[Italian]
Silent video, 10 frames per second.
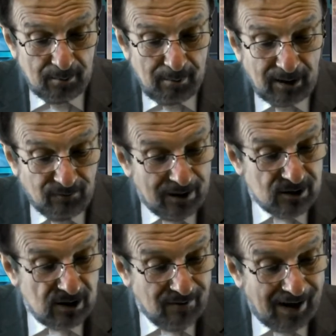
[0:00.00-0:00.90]
ma
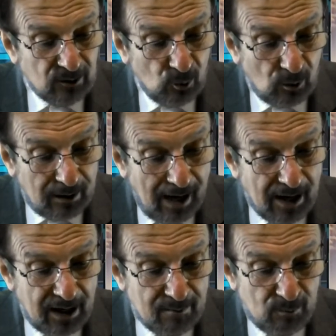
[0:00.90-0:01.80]
invece va a
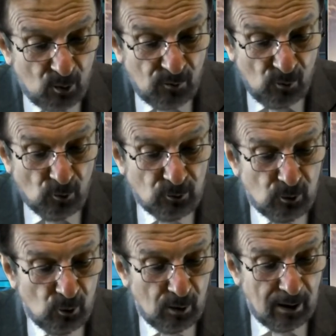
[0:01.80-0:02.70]
toccare in
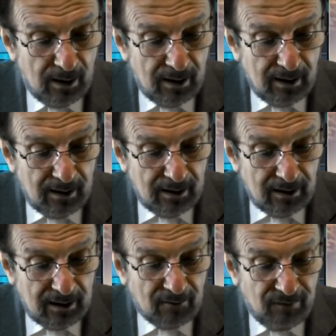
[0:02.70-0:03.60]
profondo
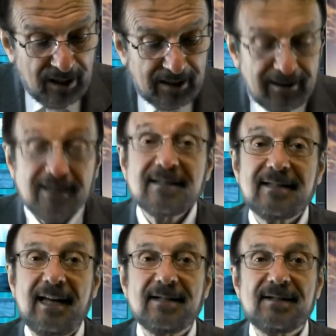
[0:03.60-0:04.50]
la verità
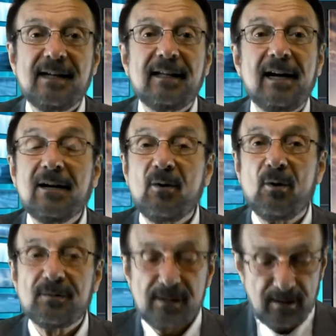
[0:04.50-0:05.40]
stessa delle
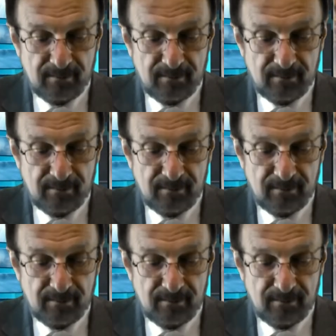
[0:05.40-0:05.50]
cose.